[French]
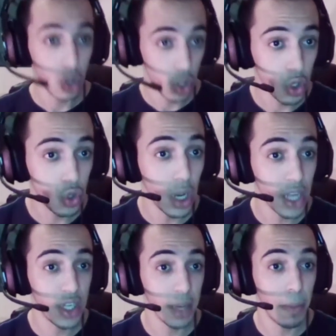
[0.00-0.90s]
je la
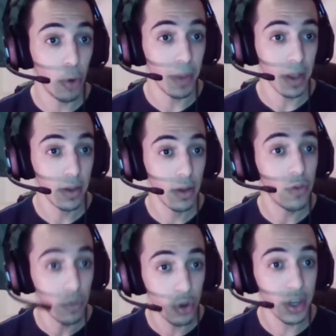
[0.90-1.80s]
tiens ma promesse.
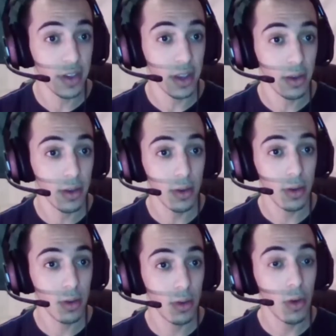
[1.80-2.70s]
Vous me connaissez.
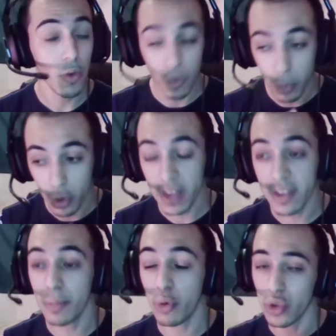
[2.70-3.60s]
Vous me
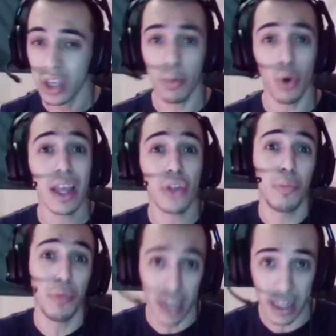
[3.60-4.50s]
connaissez pour ceux qui me regardent
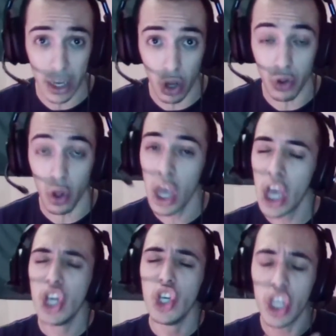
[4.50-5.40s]
depuis très très longtemps,
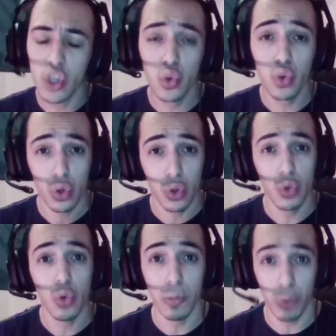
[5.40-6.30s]
j'ai toujours
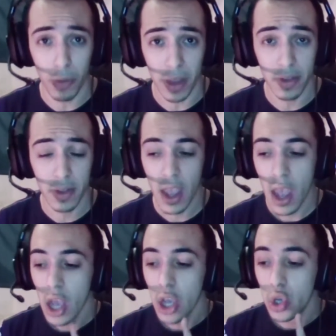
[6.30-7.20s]
tenu une promesse.
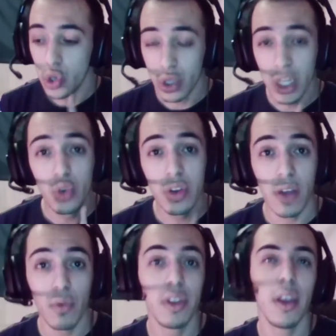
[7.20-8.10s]
Je tenais juste à
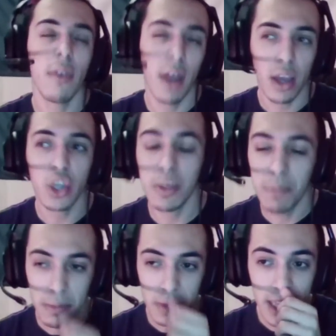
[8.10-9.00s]
vous dire voilà que j'ai pas
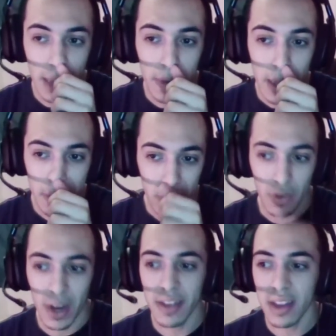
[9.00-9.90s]
mis de gameplay parce que
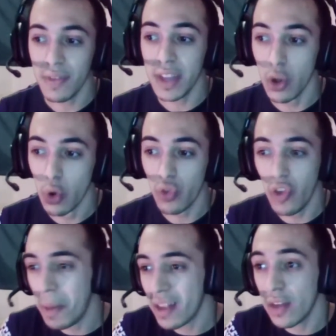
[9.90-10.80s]
voilà, c'est une vidéo, je vais
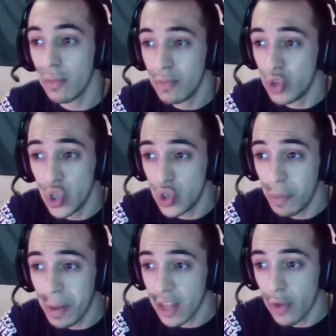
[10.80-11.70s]
pas je vais
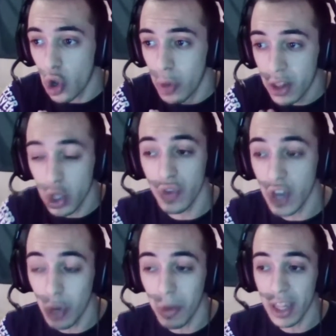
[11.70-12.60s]
pas savoir combien de temps je vais
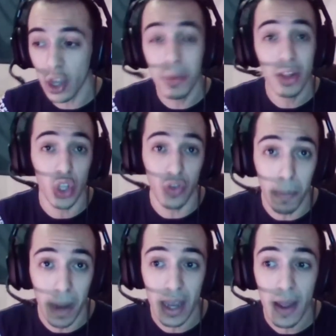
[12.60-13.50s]
commenter, combien de temps je vais en
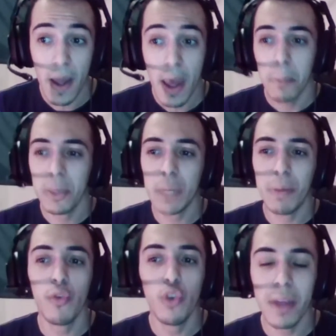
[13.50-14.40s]
parler, mais j'ai pas
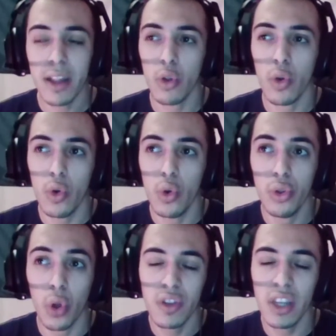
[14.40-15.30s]
voulu mettre le,
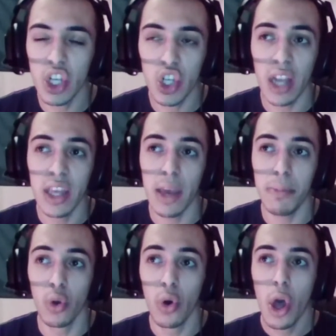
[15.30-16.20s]
dans le titre Charlie
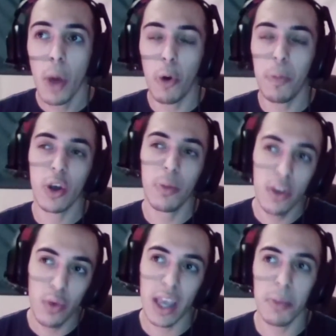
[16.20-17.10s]
Hebdo pour pas comme me
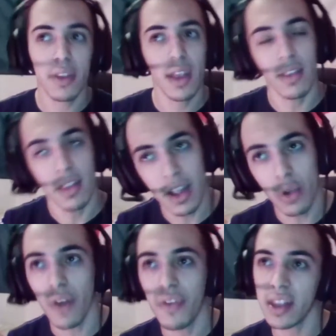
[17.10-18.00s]
dise ouais GameX13, t'as
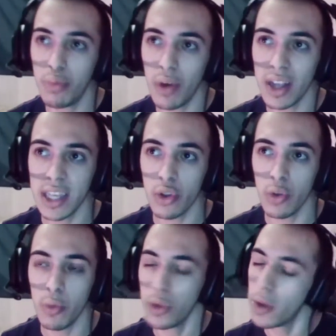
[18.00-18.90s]
encore fait ça pour attirer ton
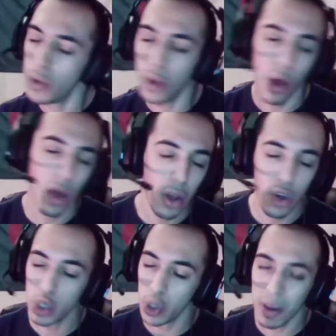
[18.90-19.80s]
monde. Non,
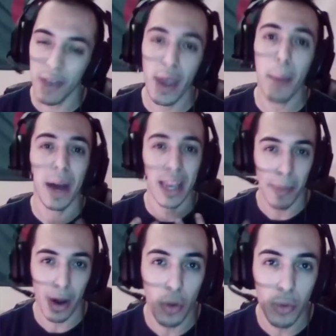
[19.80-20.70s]
je préfère parler à
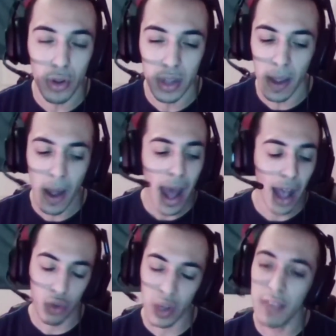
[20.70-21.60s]
ma communauté, à
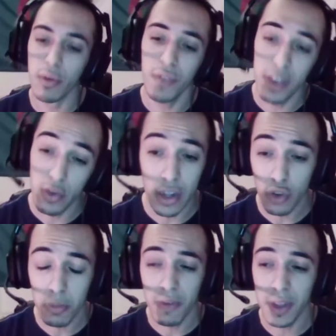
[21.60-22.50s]
ceux qui vont visionner
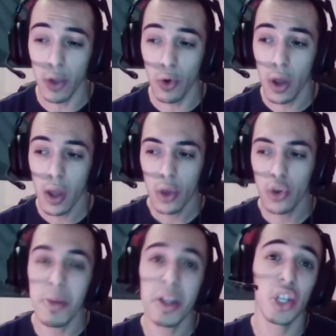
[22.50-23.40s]
toutes mes vidéos, que
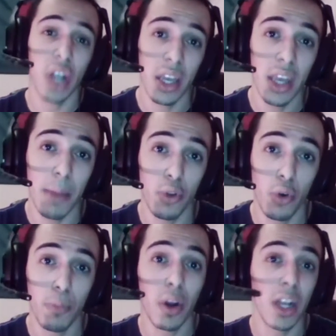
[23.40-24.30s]
mettre Charlie
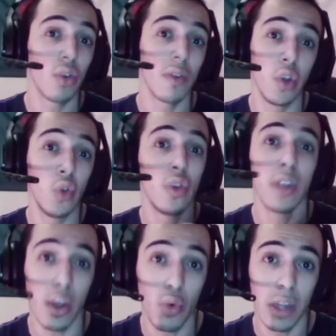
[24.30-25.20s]
Hebdo pour que les gens viennent juste
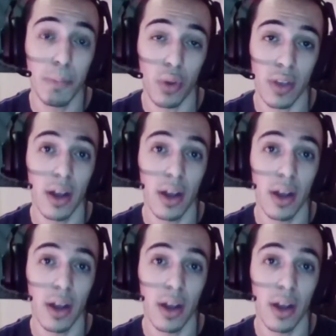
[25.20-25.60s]
écouter pour ça.